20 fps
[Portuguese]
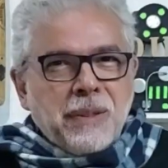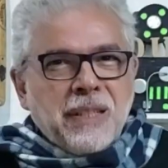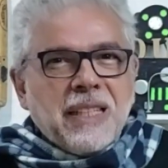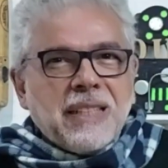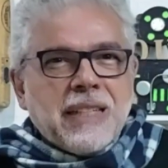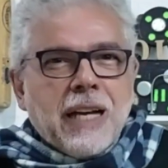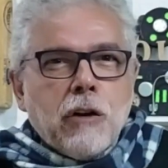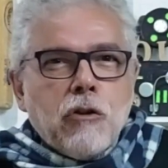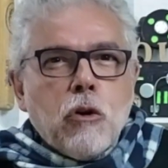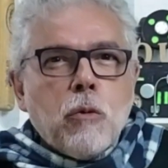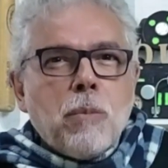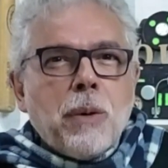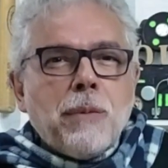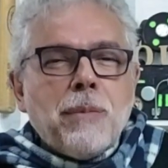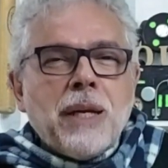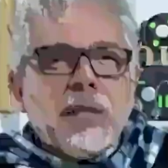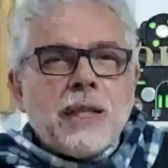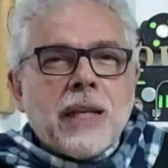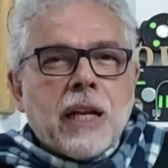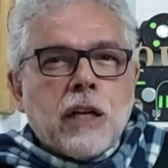precisar
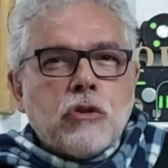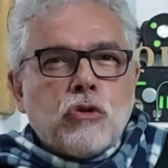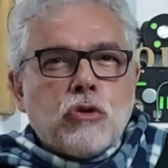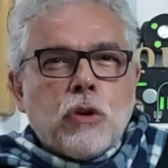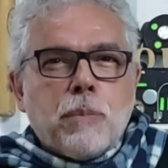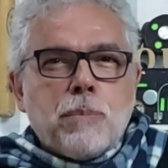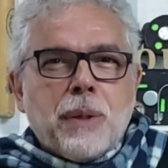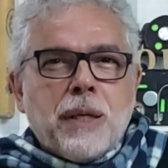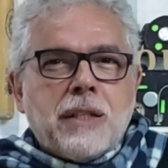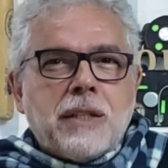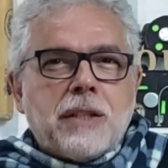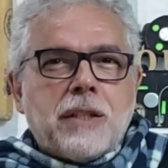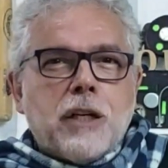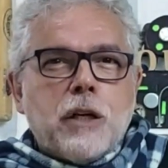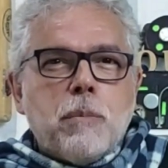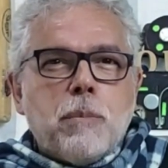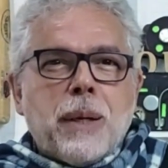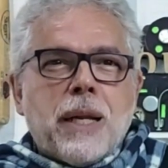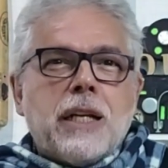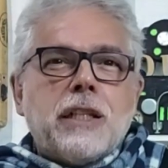complementar a sua
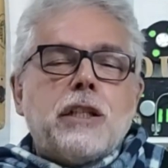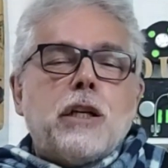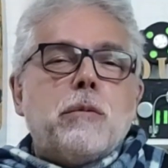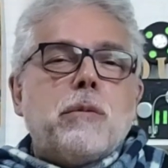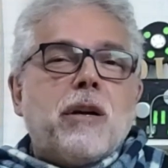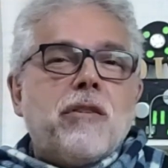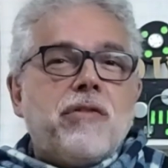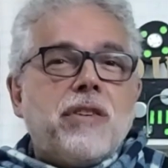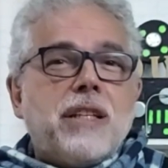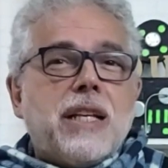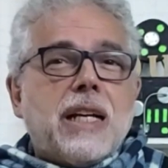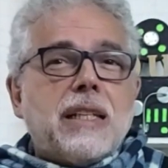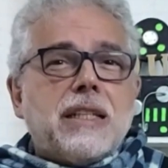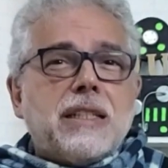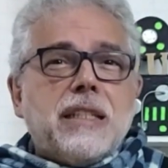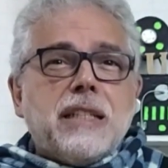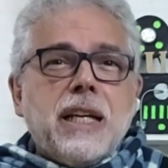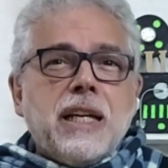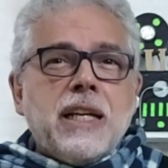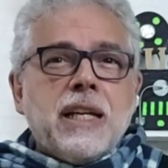pensão para ter uma
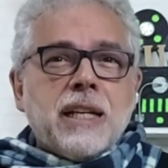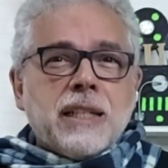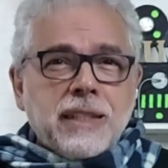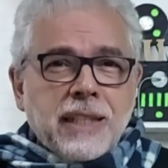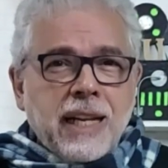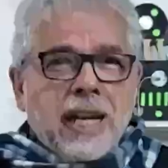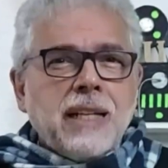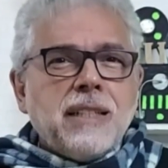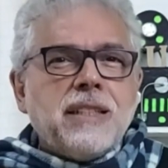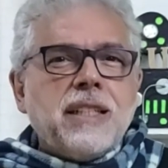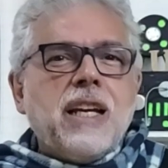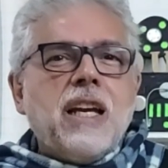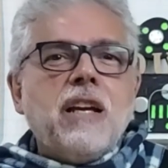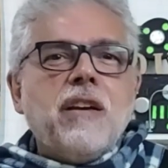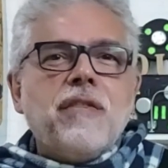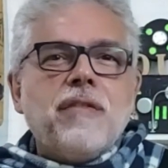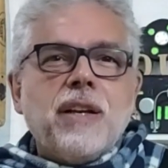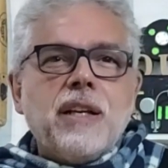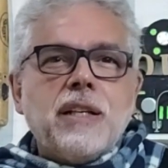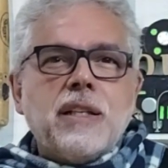vida digna, terá que se
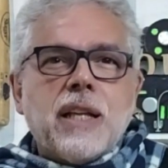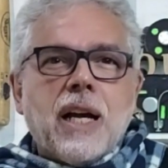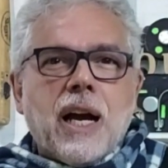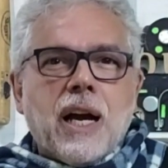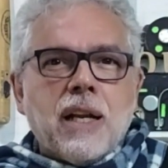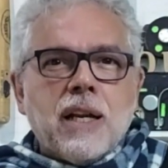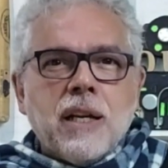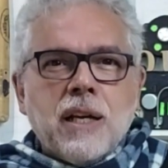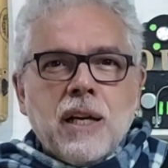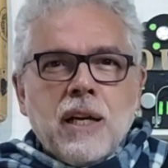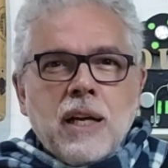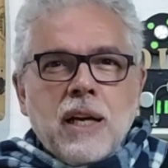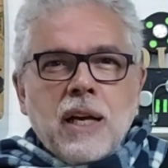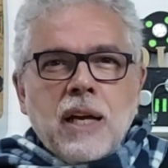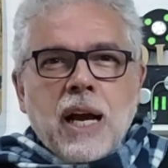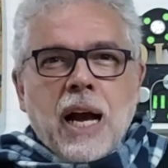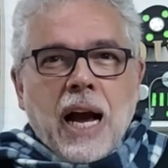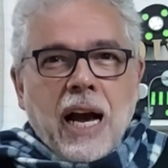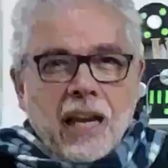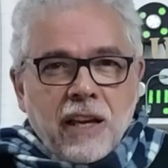reinventar.
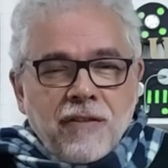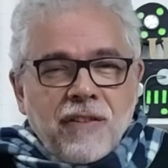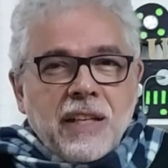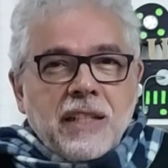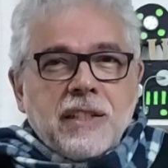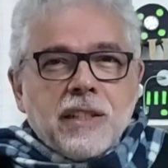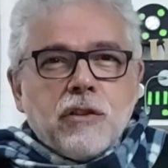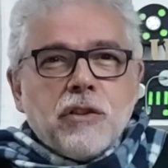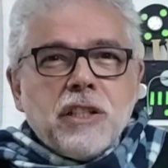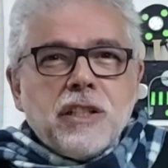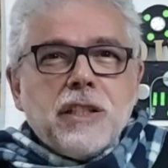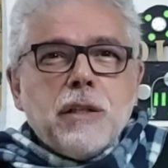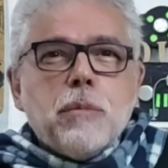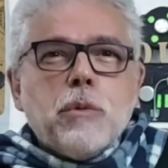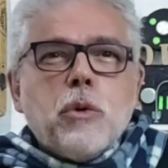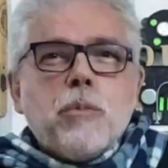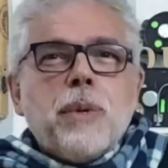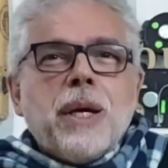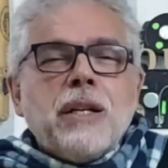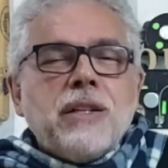A reinvenção nesse
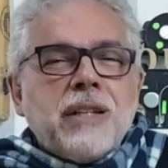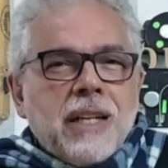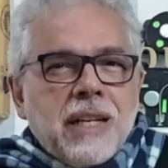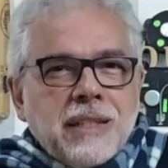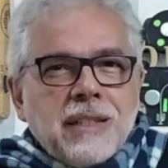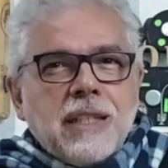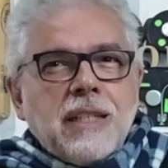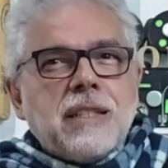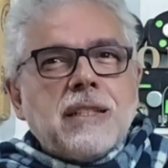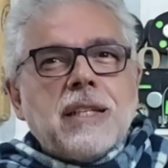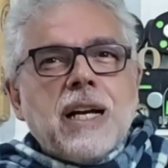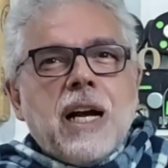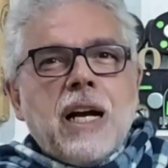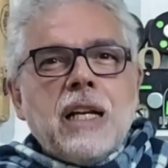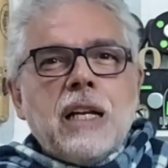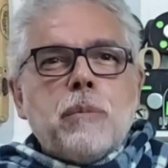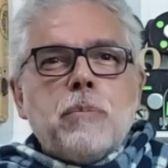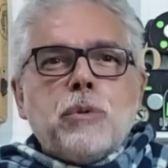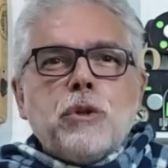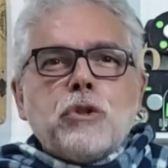momento é
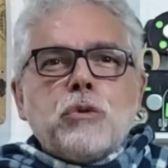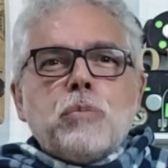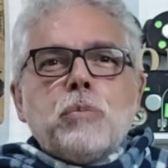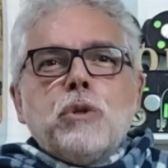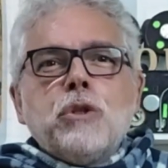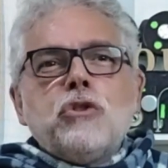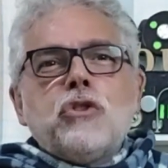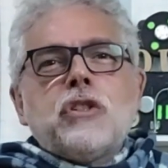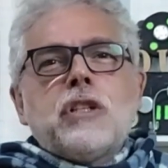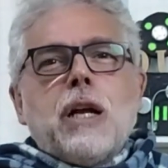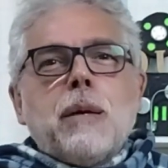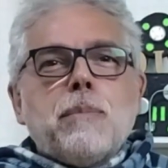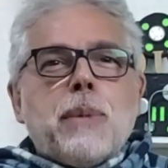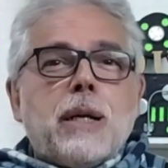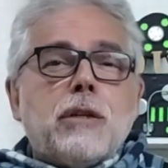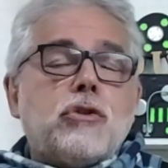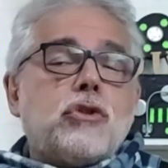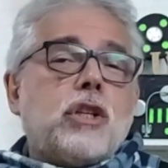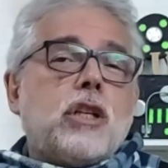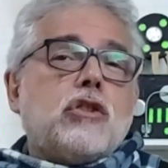necessária, pois muitos
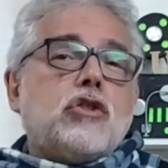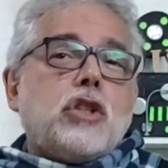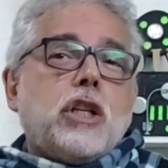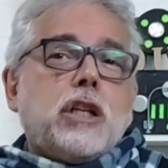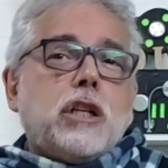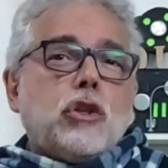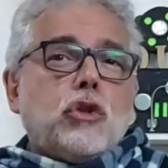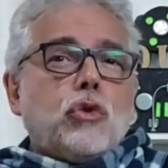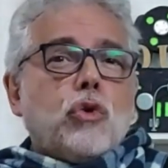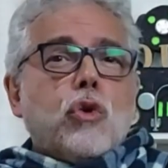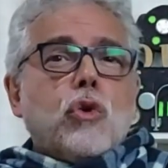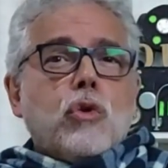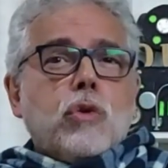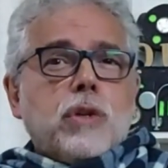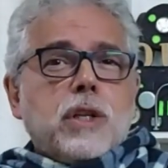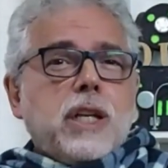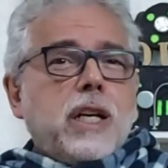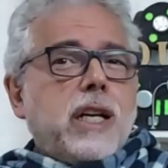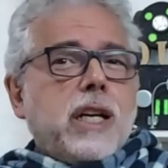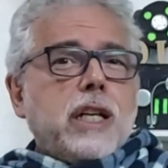trabalhos que
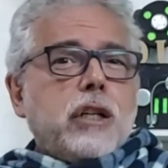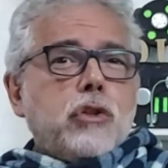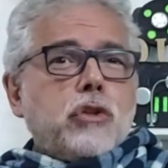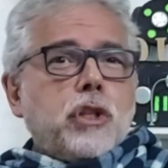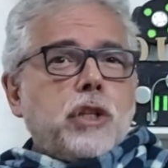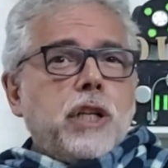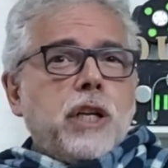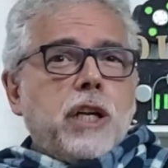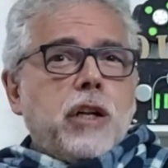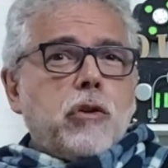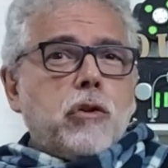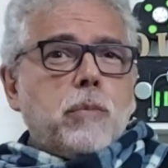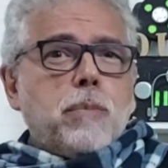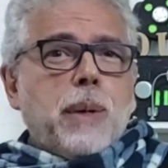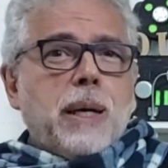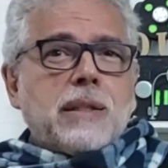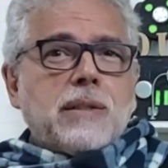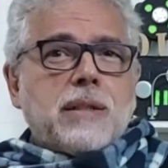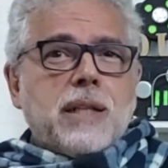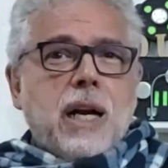executou e ganhou dinheiro no
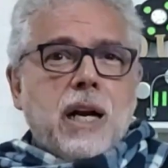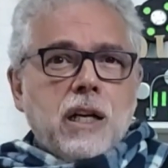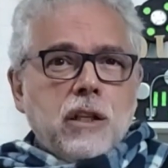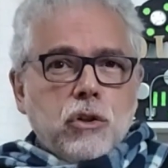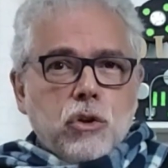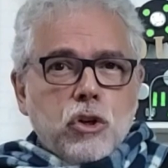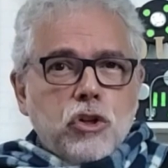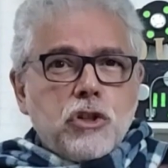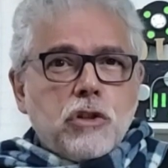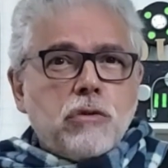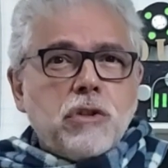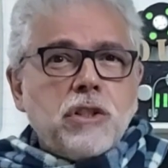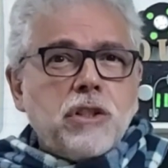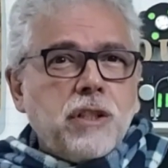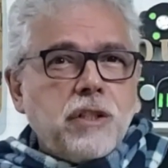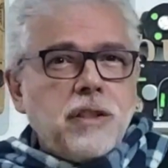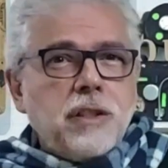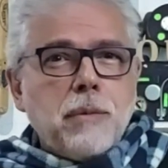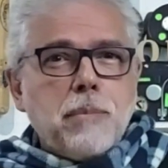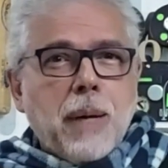passado hoje não
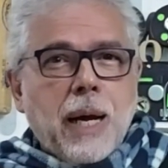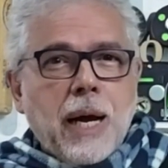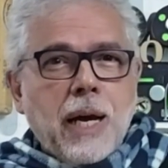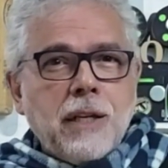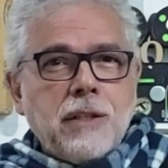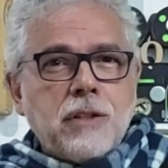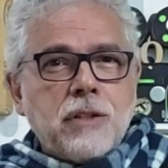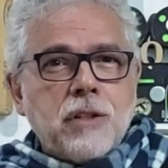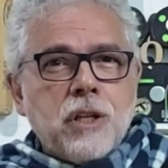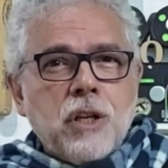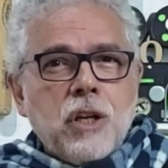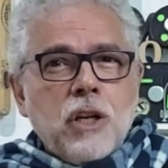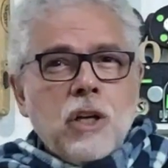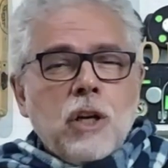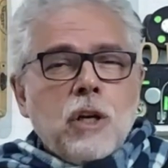existem mais.